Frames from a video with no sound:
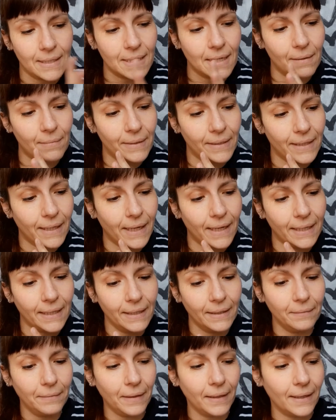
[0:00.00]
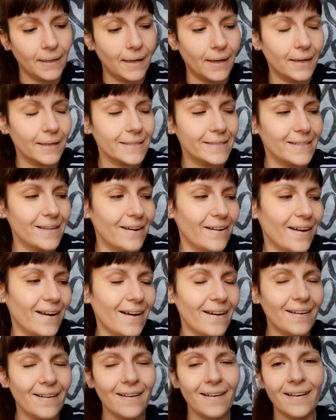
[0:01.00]
se mete ahí, venga, que si ahora
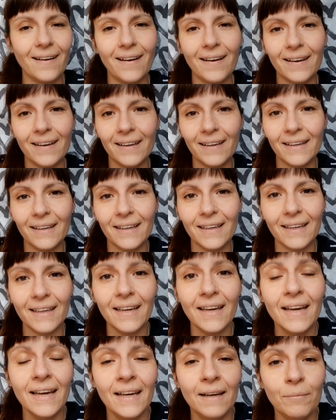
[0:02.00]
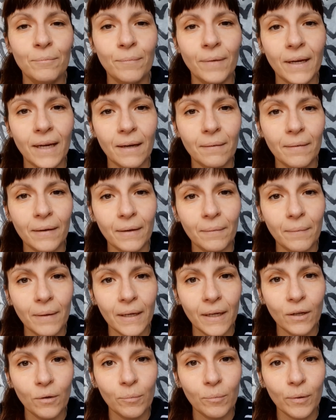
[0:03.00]
jajaja, jijiji, venga,
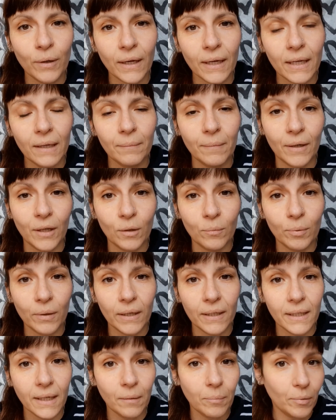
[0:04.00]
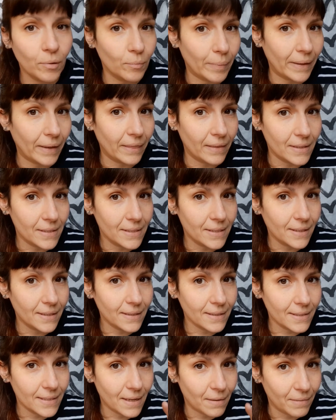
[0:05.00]
meneo por aquí, meneo por allá, pero parece ser
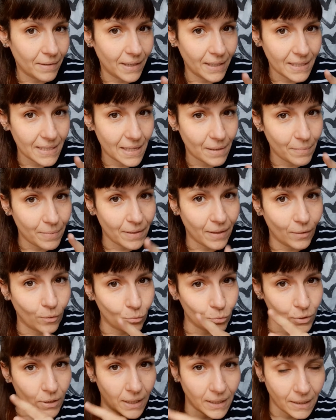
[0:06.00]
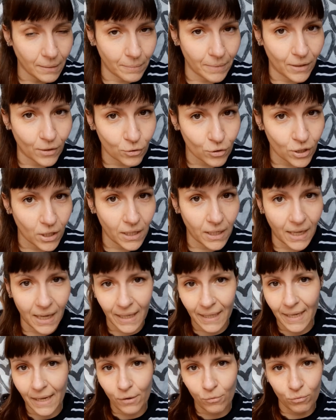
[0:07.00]
que Sabela le está empezando a gustar también Rosana.
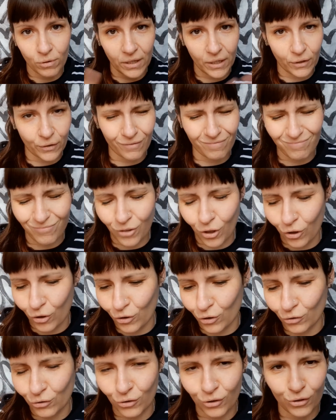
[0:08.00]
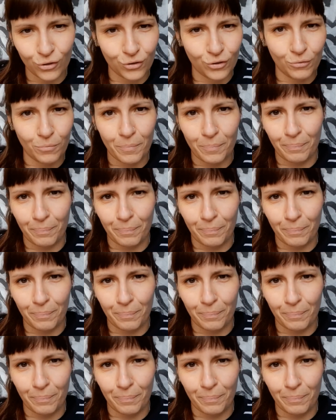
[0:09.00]
Aquí hay un lío, todos con todos, yo